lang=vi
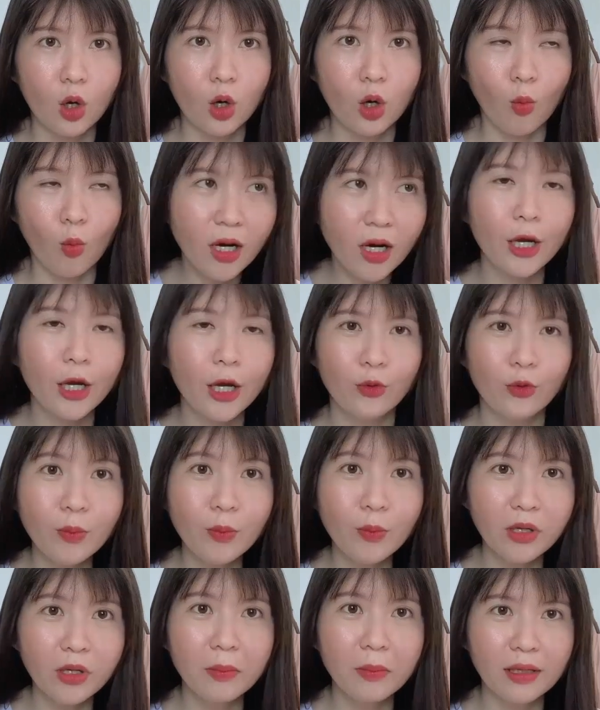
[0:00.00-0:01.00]
cũng liều
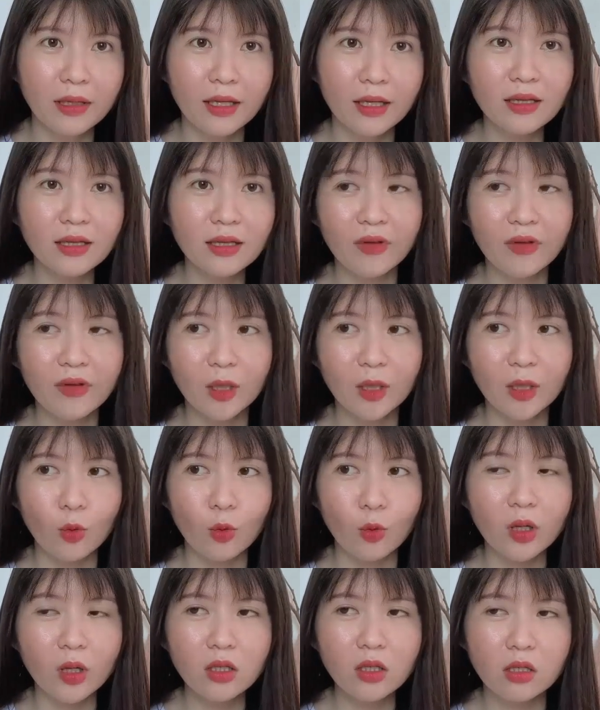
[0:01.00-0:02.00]
giống như mình vậy đó tại vì mình
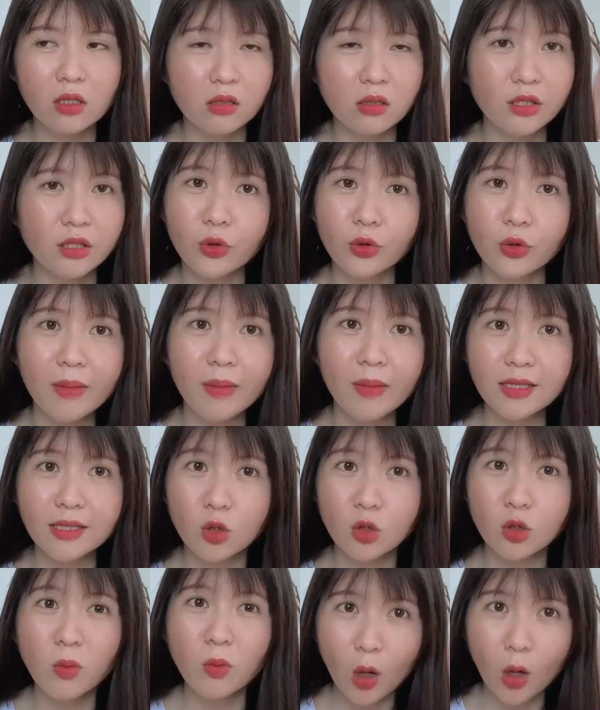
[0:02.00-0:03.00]
cũng nói thật sự nhiều khi bác
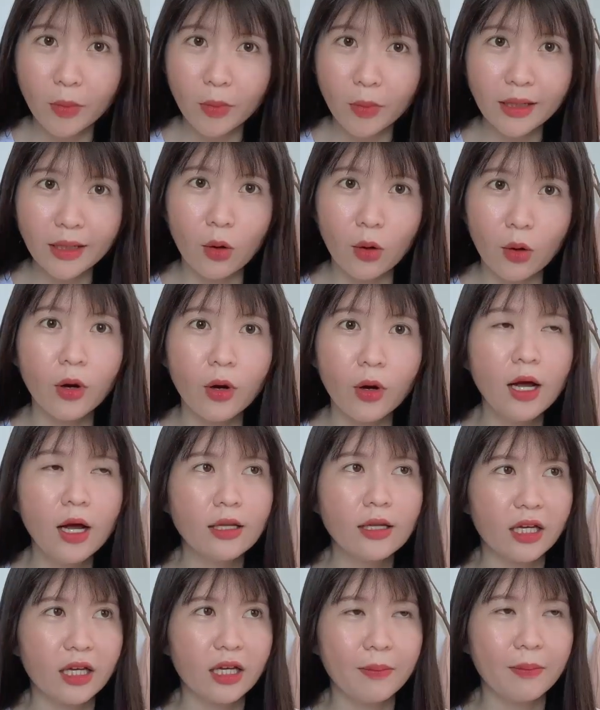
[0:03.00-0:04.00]
sĩ cũng không biết đâu
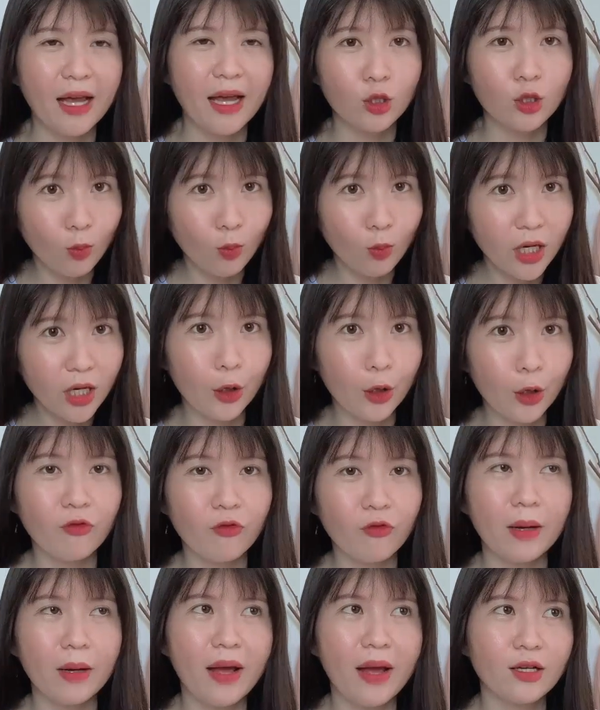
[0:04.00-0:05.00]
thì bạn cũng liều
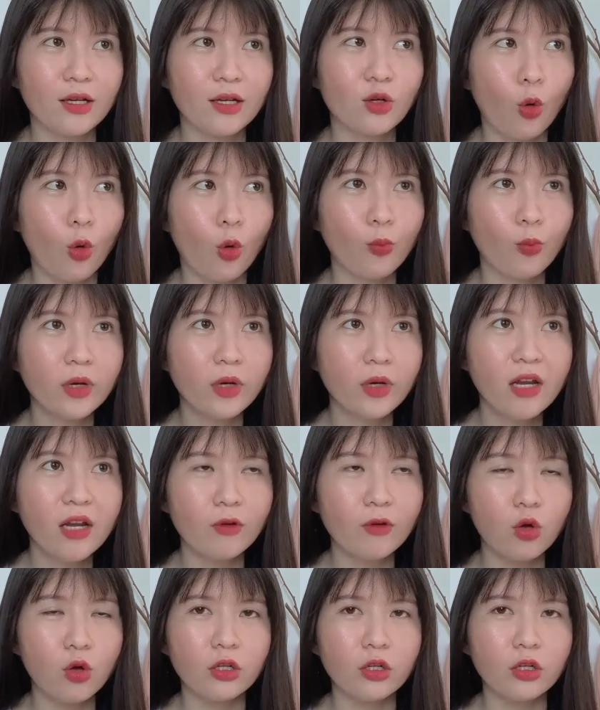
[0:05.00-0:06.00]
và bạn cũng
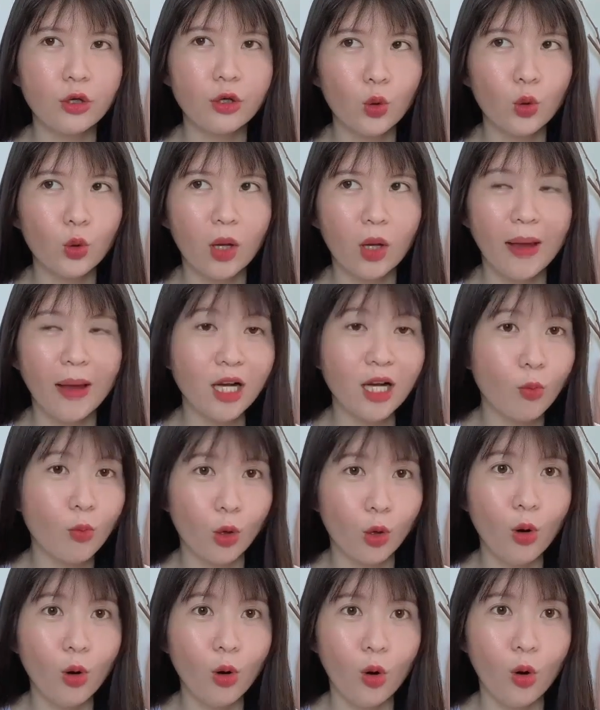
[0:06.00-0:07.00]
đến phẫu thuật cho dù là bạn
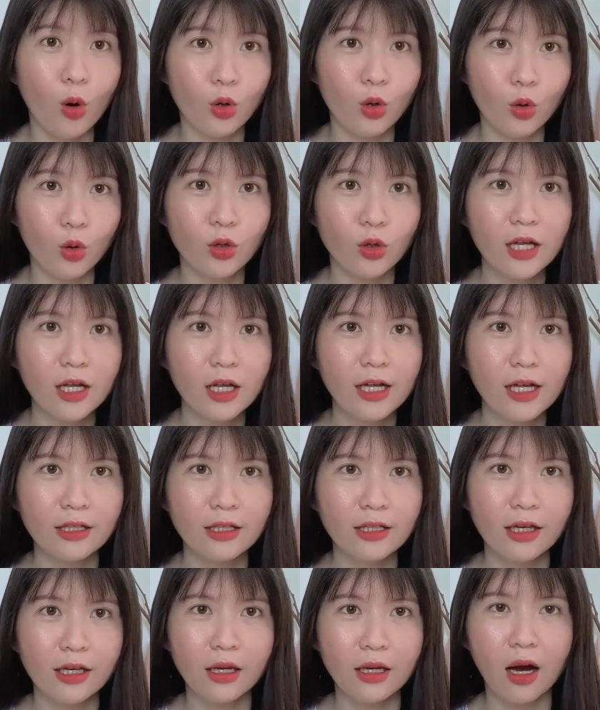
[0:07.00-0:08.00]
không đổ mồ hôi luôn
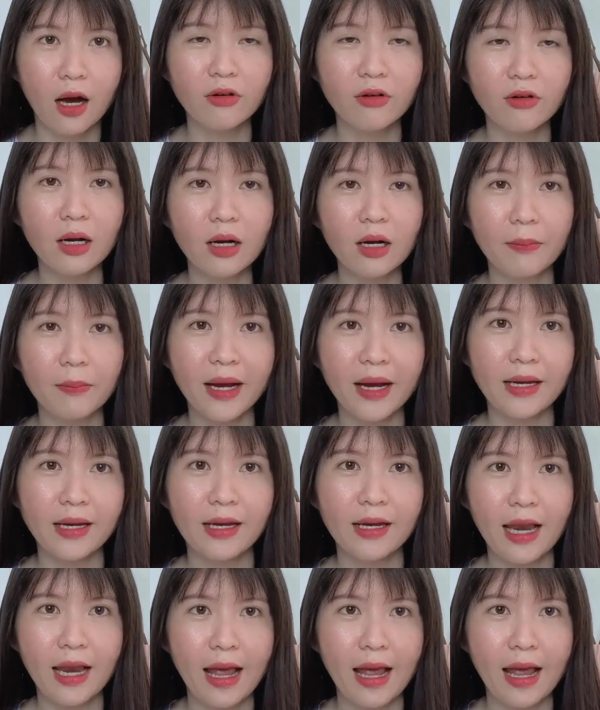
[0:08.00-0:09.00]
thì uh, rất là
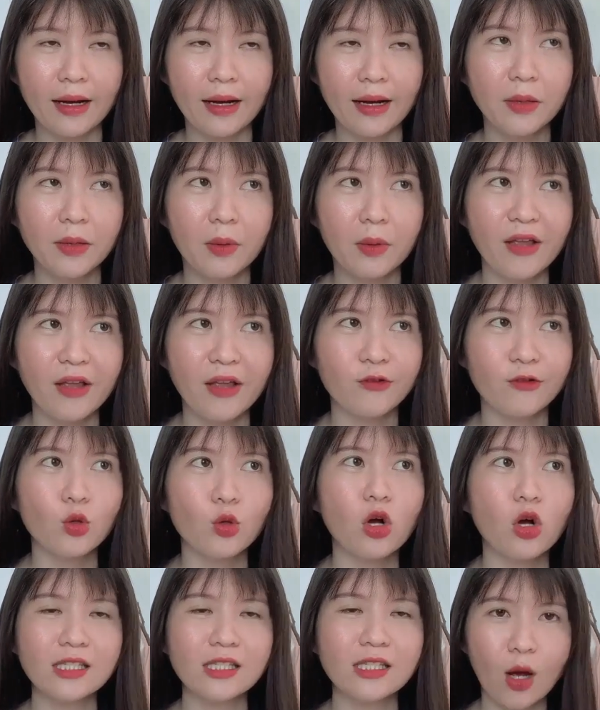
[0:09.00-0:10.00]
may là khi mà bạn phẫu
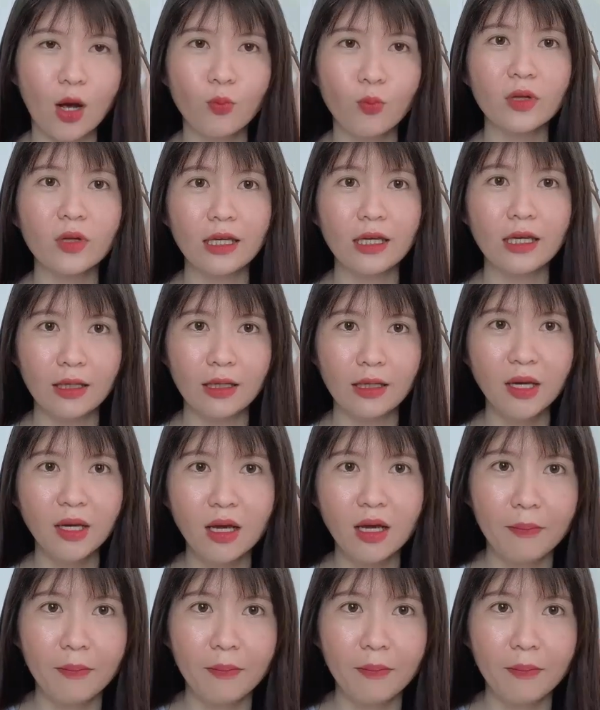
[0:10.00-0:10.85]
thuật xong thì bây